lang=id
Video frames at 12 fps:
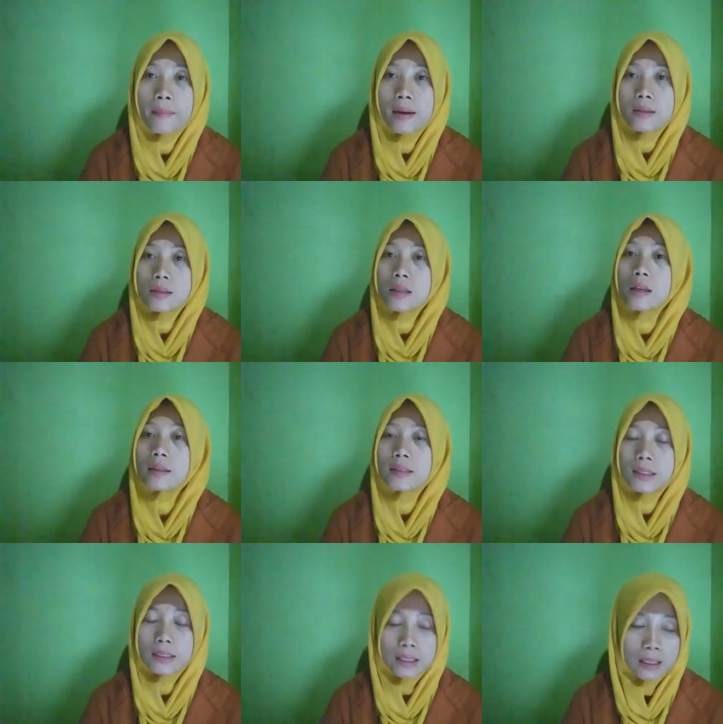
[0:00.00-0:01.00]
masih
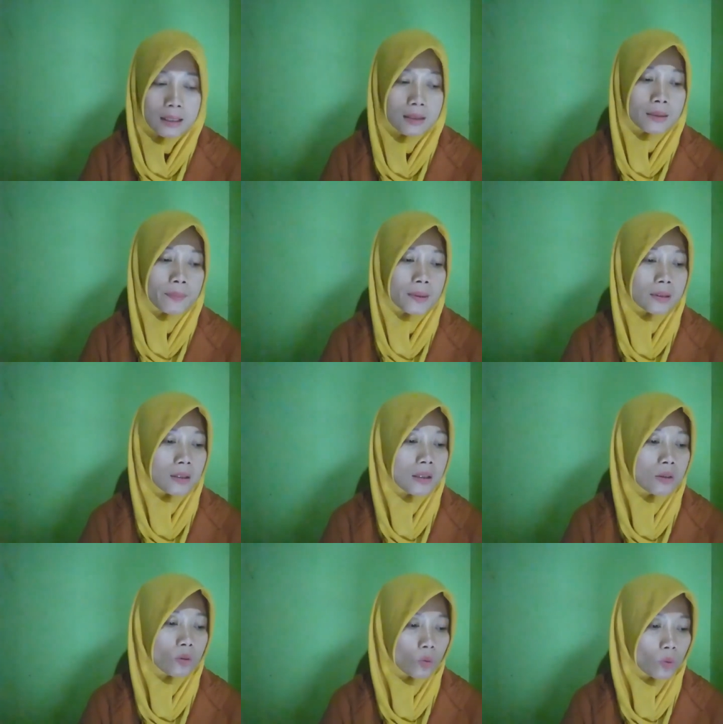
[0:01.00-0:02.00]
kecil
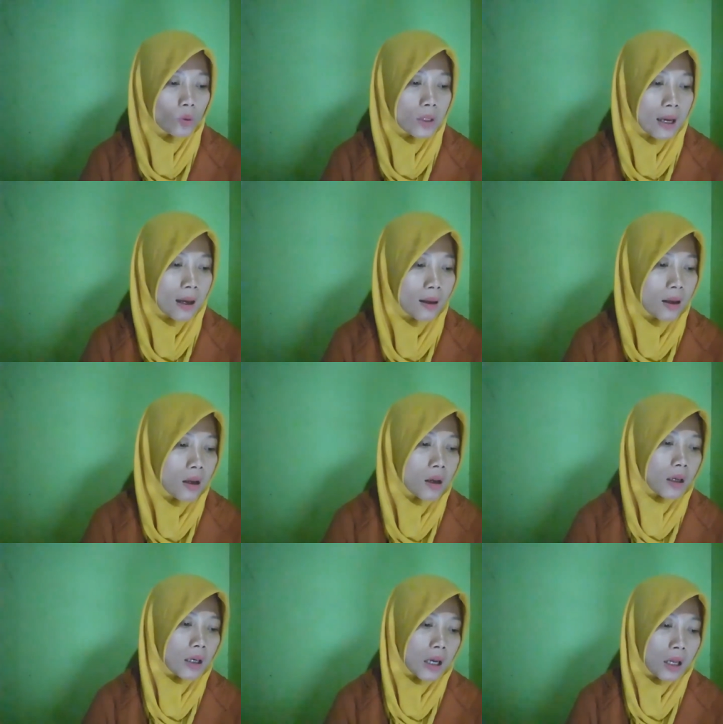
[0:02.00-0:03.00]
seperti itu ya
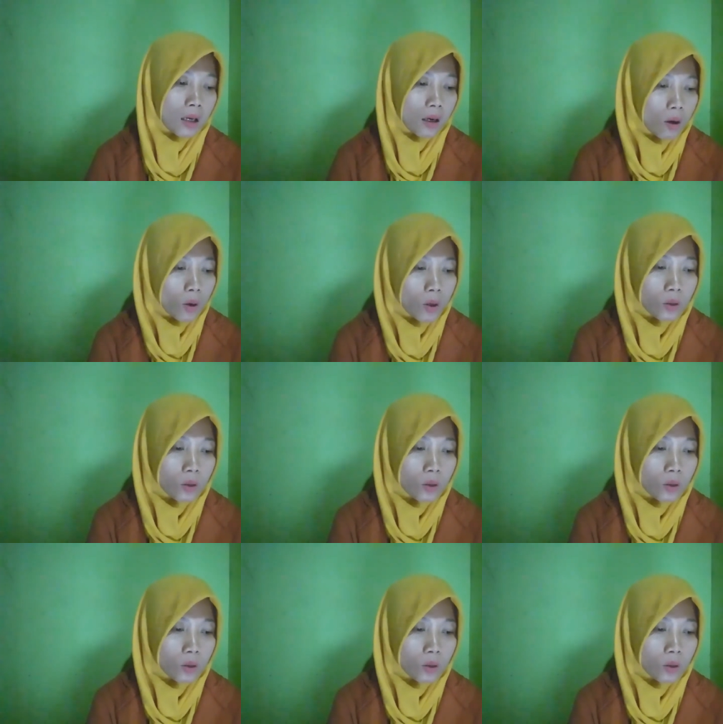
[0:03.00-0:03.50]
kalau